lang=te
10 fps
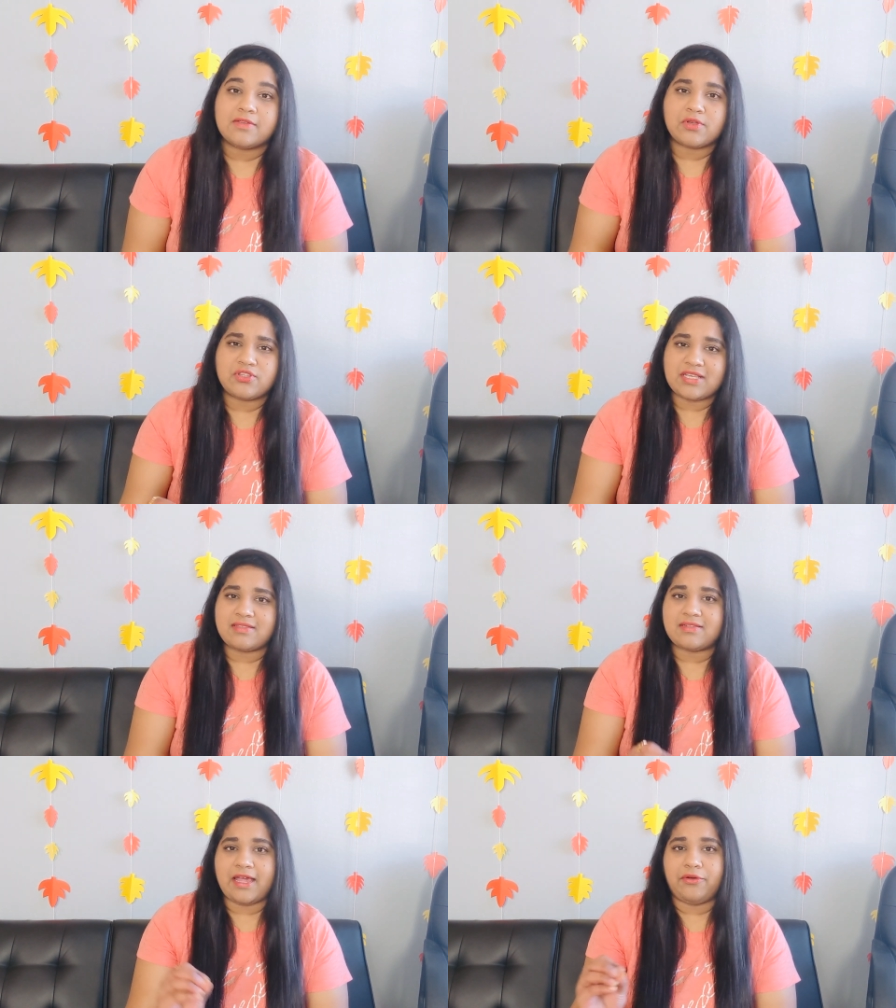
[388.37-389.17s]
సో
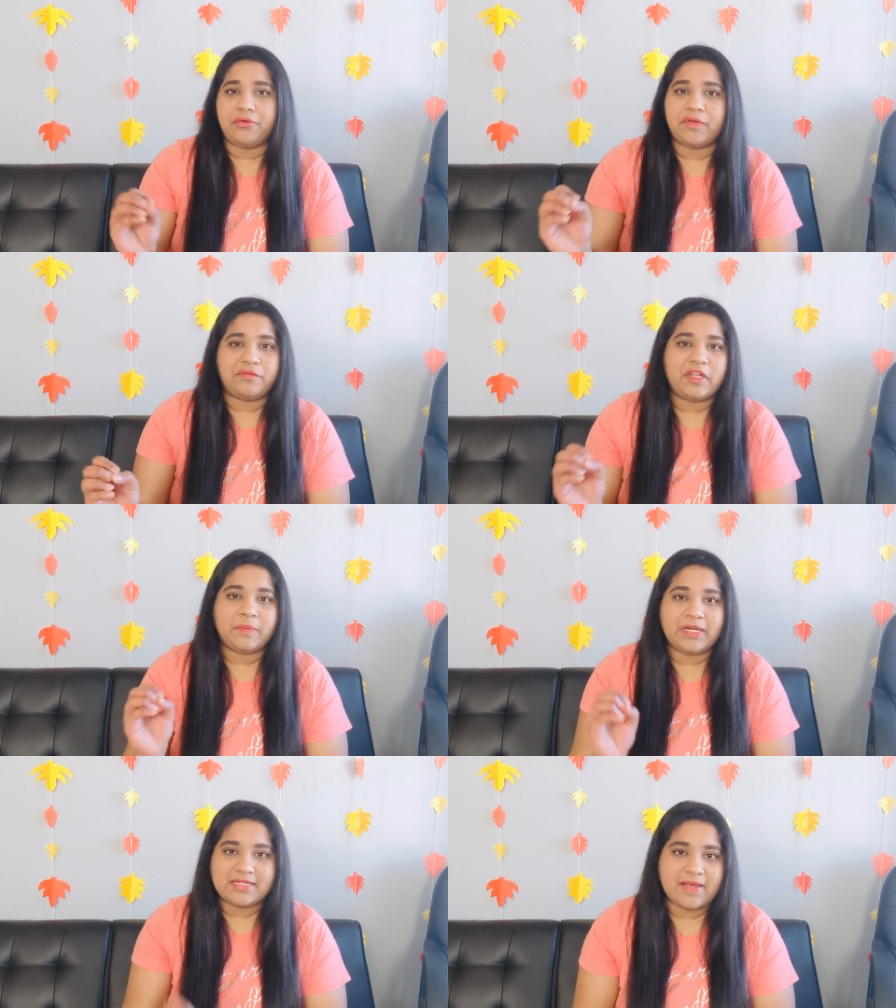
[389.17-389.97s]
జస్ట్ టెన్ టు
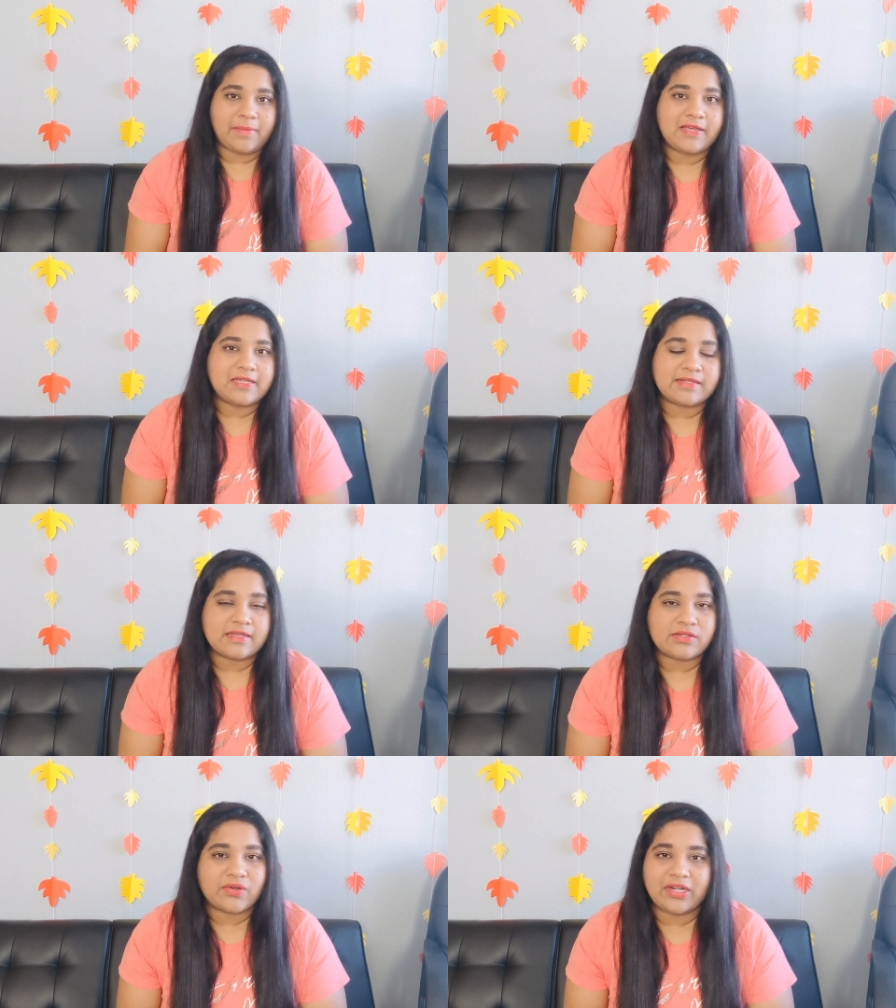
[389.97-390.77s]
ఫిఫ్టీన్ మినిట్స్ అప్లై
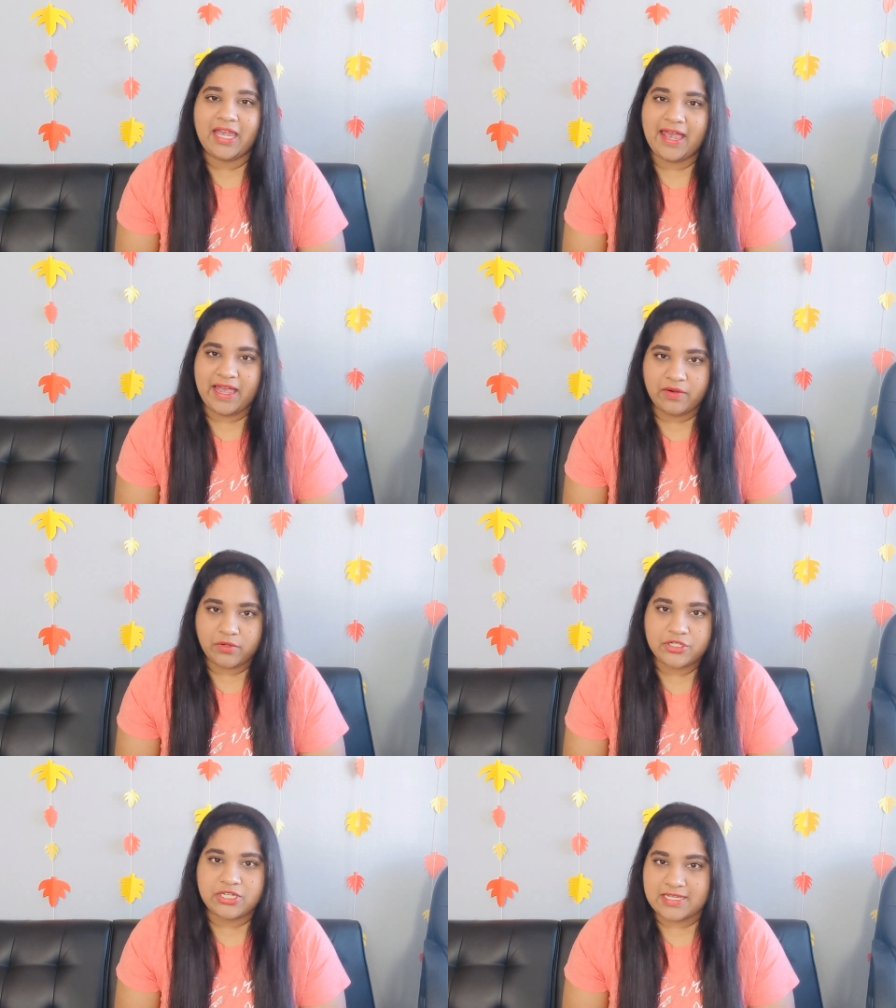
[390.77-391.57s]
చేసేసుకొని హెయిర్
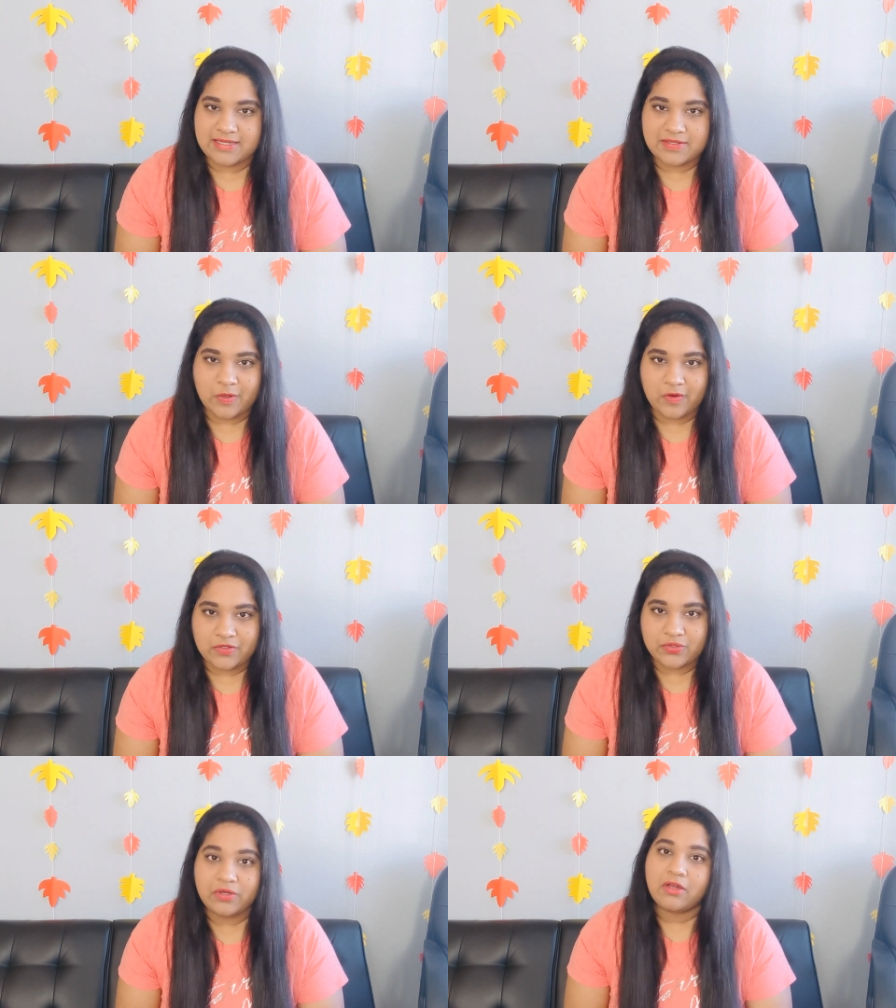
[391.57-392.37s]
వాష్
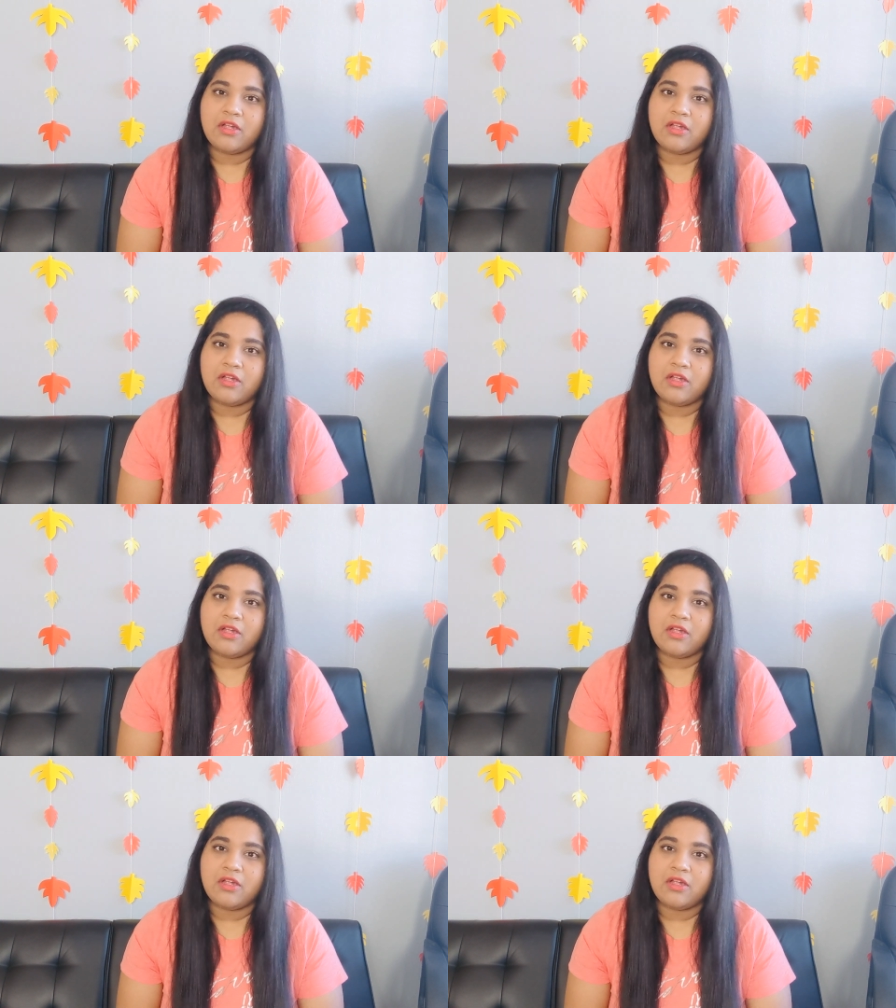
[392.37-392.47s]
చేసేసుకోవచ్చు